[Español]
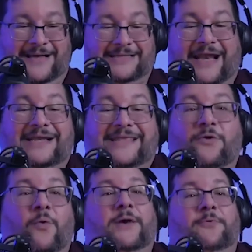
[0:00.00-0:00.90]
a, traer de
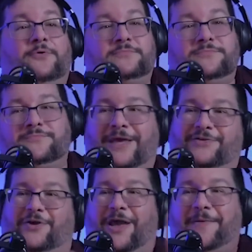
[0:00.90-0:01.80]
nuevo
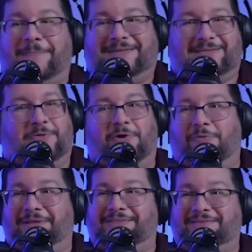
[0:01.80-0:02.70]
eso que había pasado en el
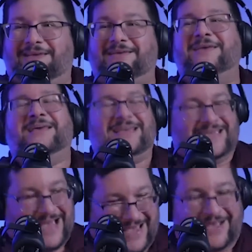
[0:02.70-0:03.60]
96.
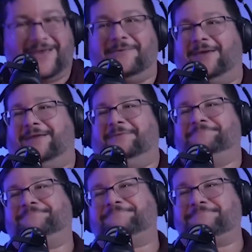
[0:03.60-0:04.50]
y ahí es que viene. Que
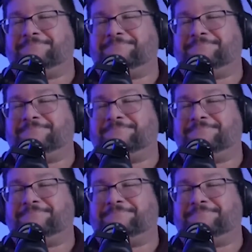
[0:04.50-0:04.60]
creo que